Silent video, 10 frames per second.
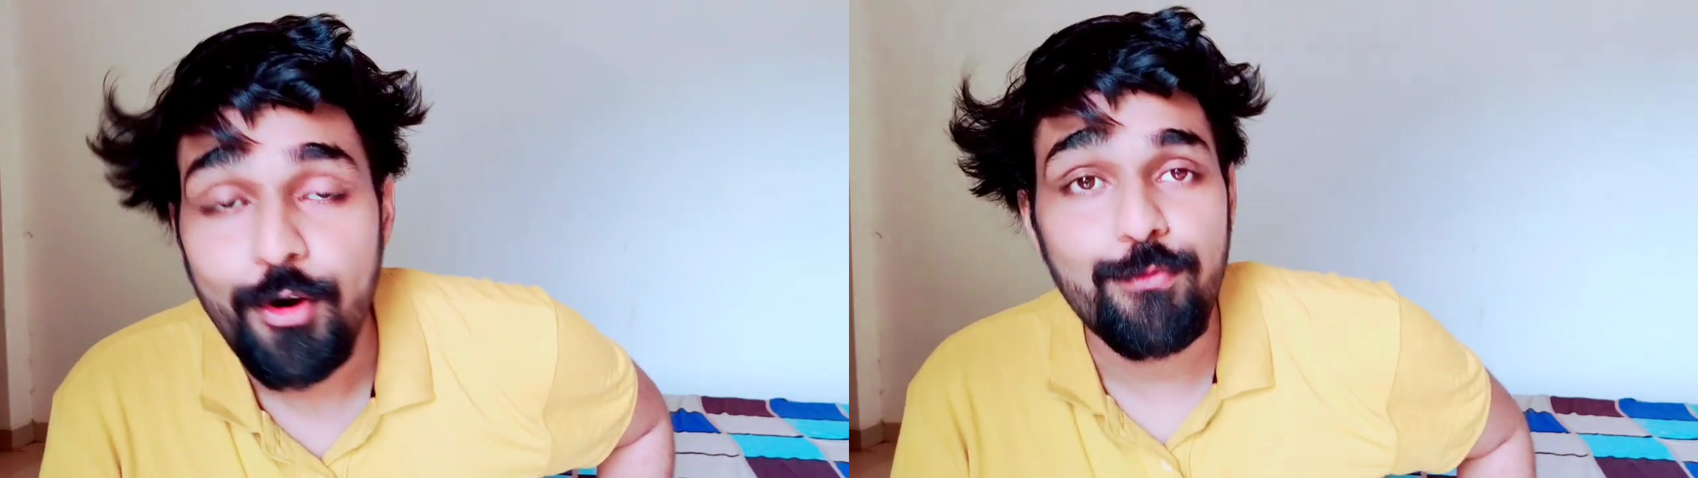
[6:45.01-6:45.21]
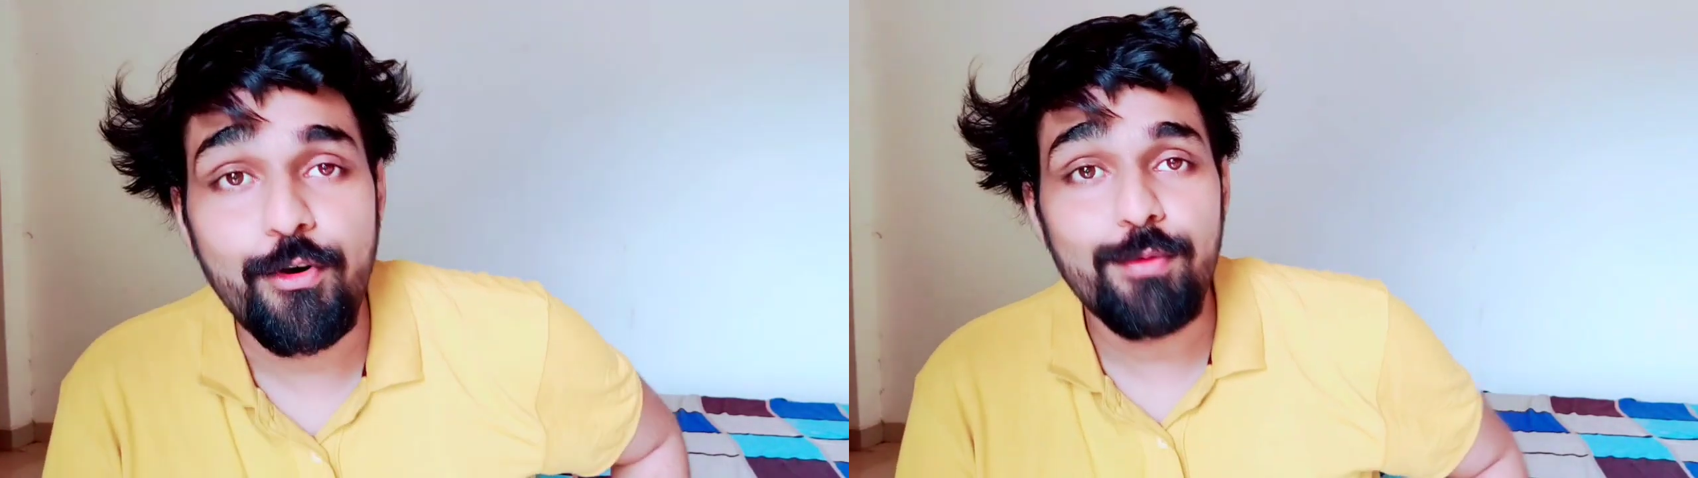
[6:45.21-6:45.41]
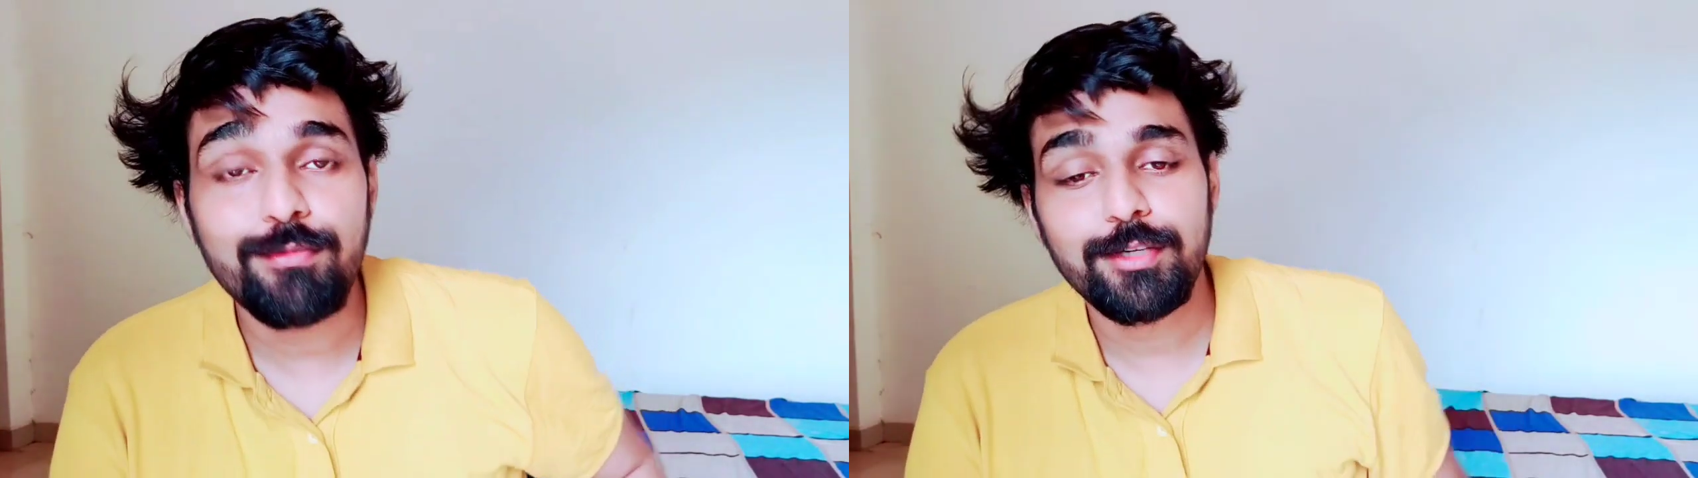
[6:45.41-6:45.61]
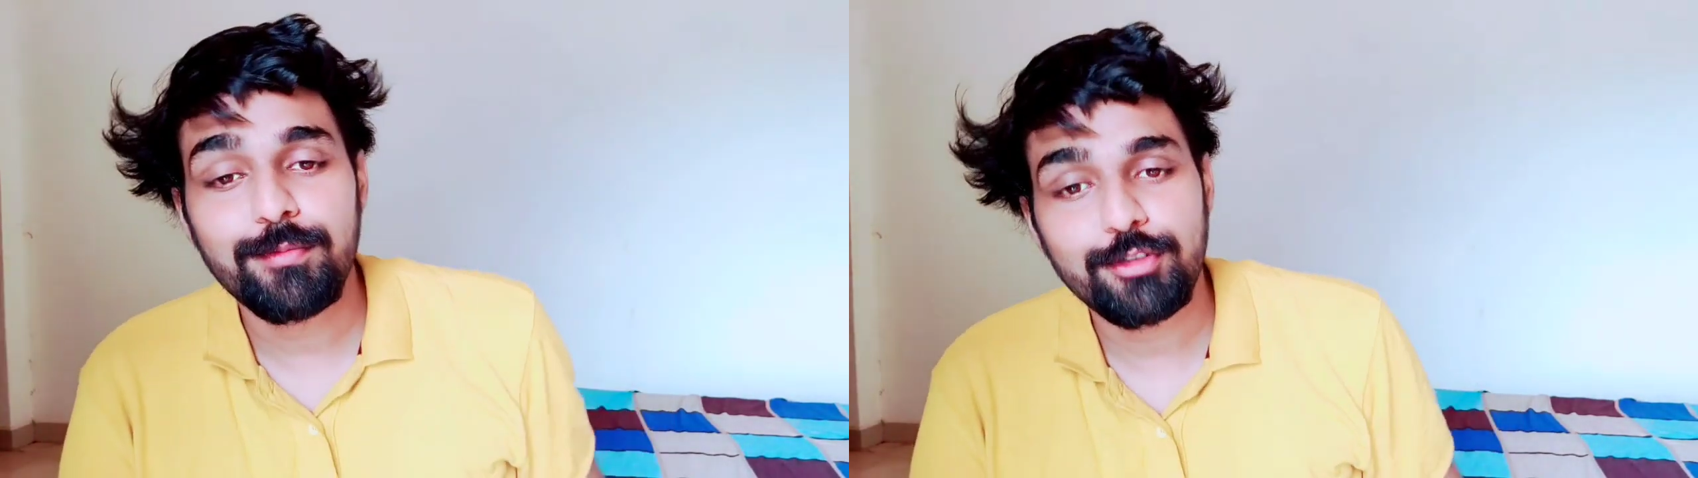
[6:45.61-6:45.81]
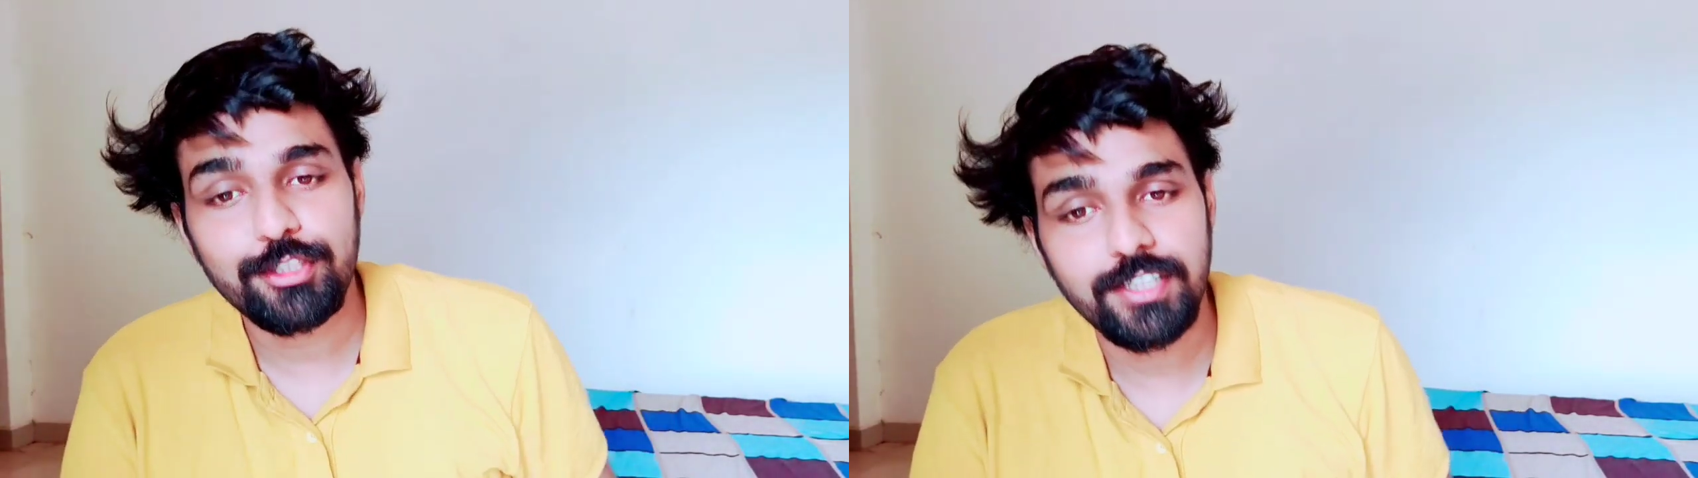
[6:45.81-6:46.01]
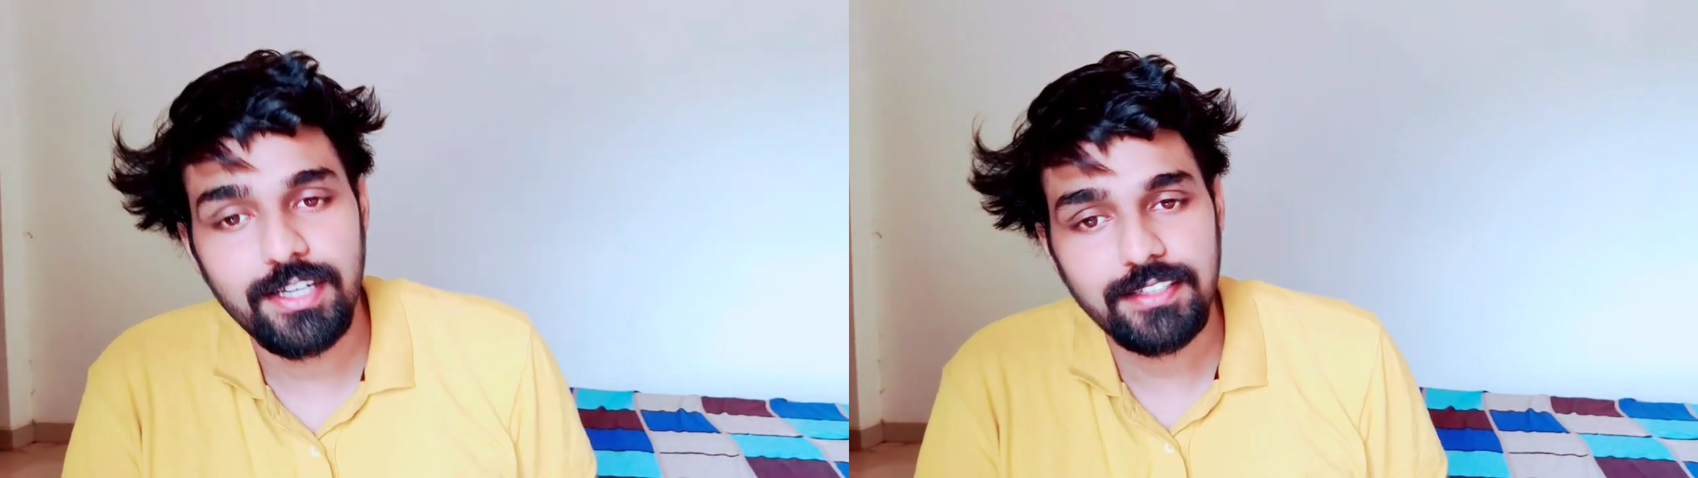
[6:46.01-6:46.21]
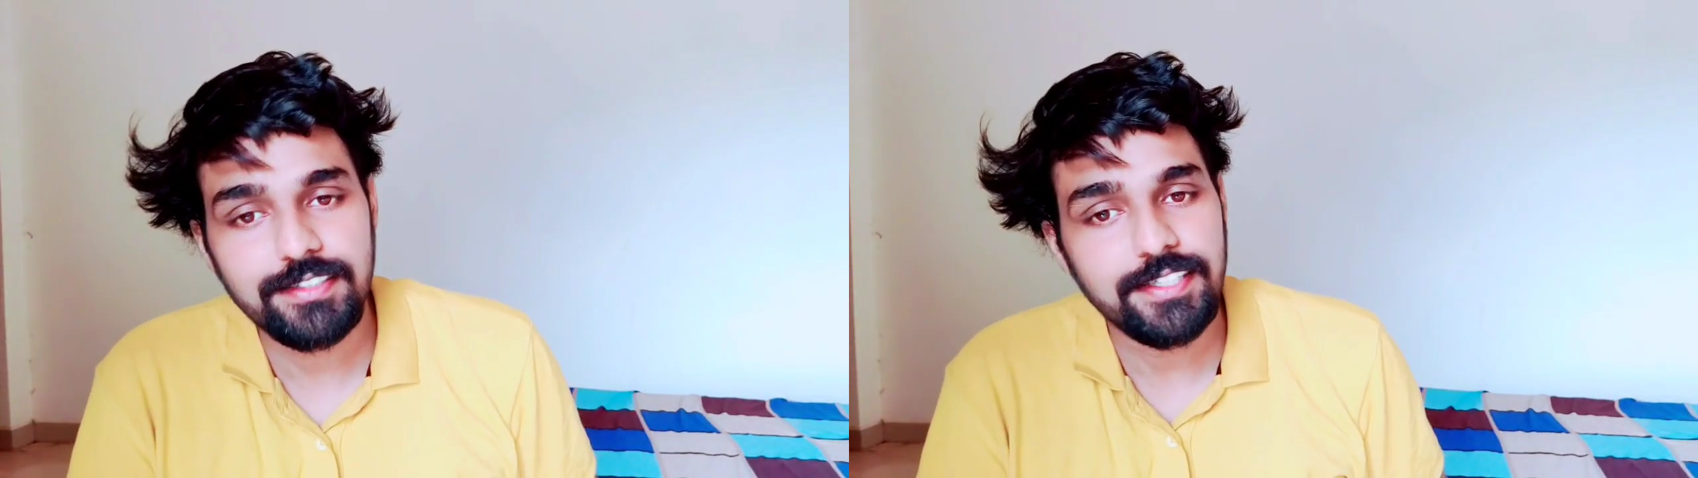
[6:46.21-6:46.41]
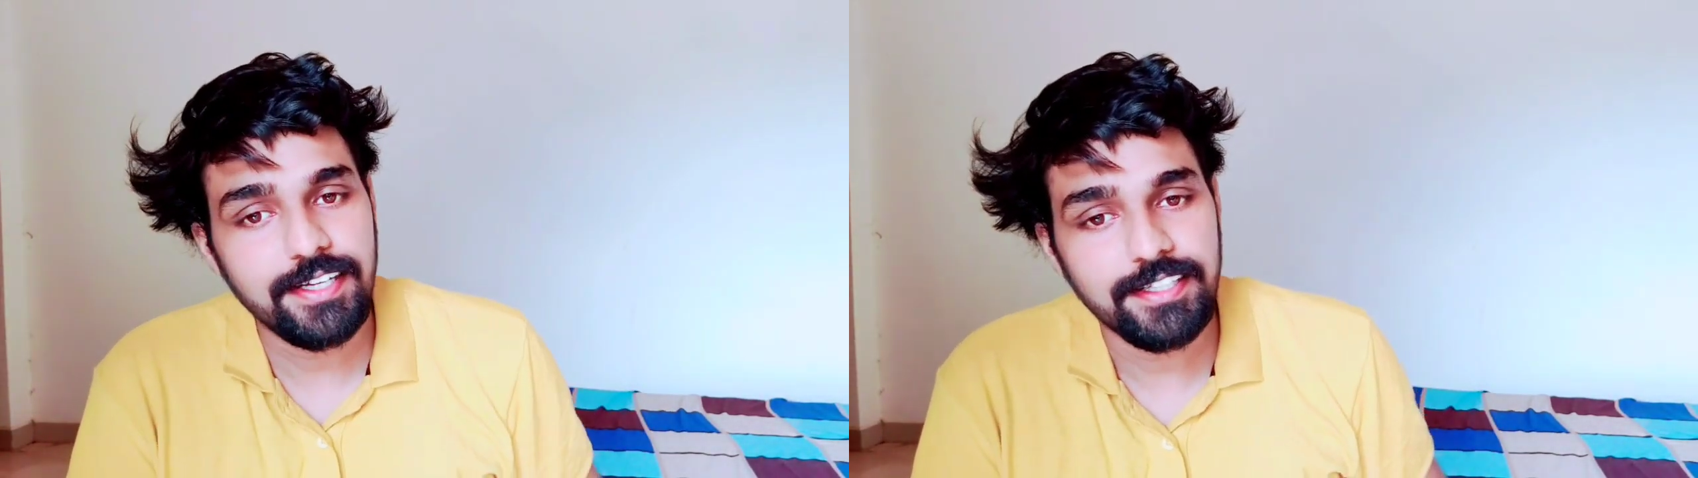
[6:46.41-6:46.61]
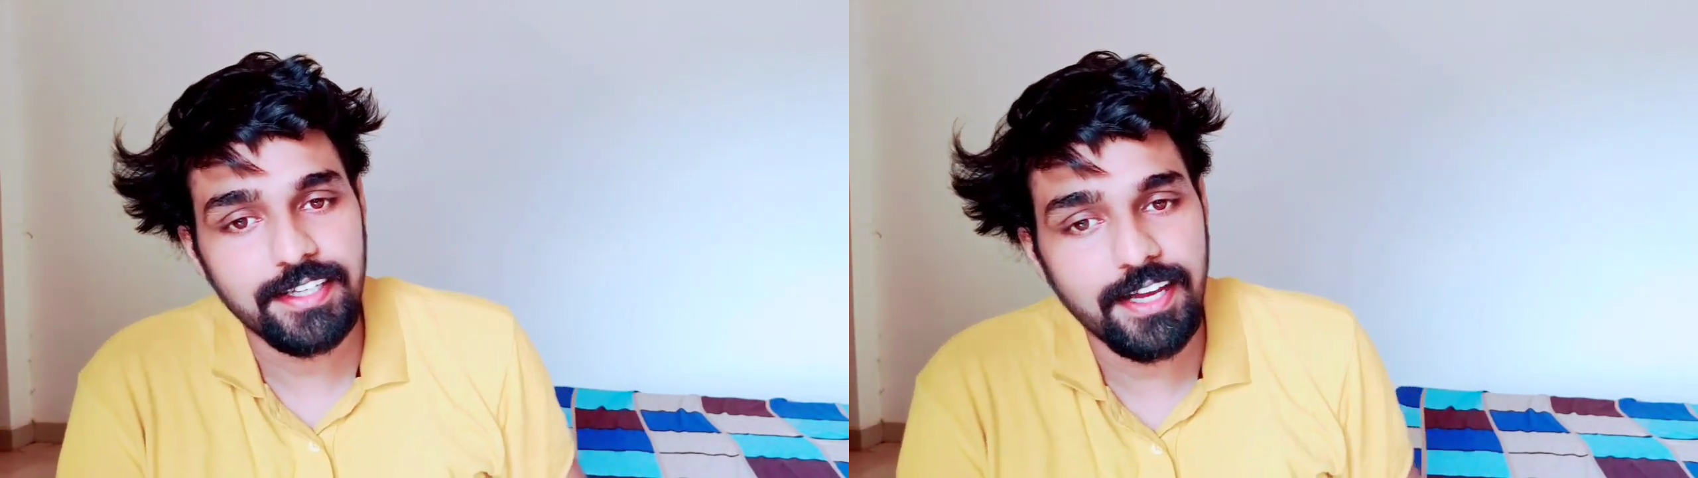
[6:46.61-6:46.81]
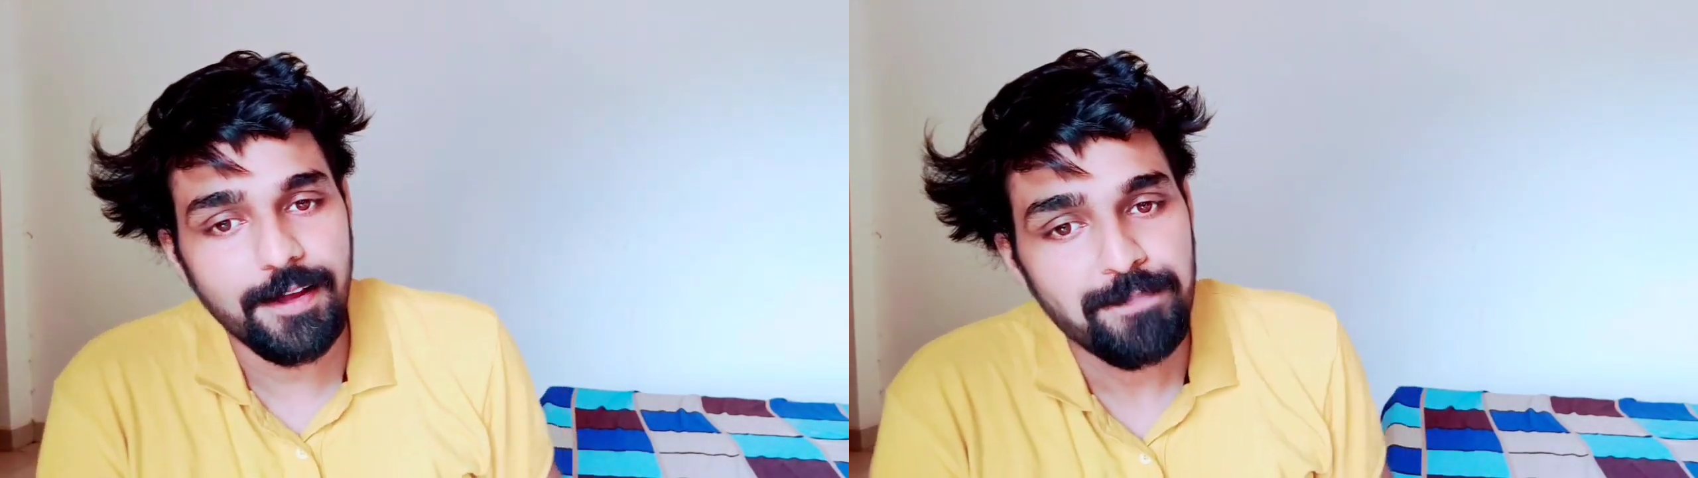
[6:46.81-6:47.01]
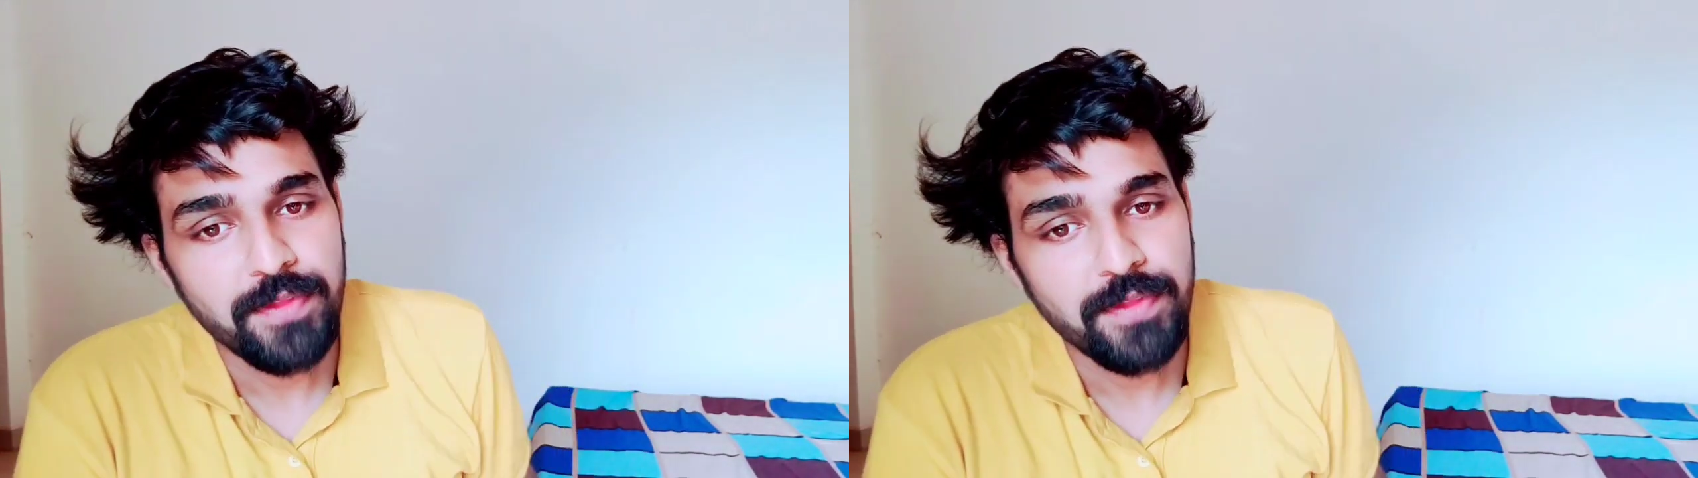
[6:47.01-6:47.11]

वो मुझे बहुत अच्छे लगते हैं ठीक है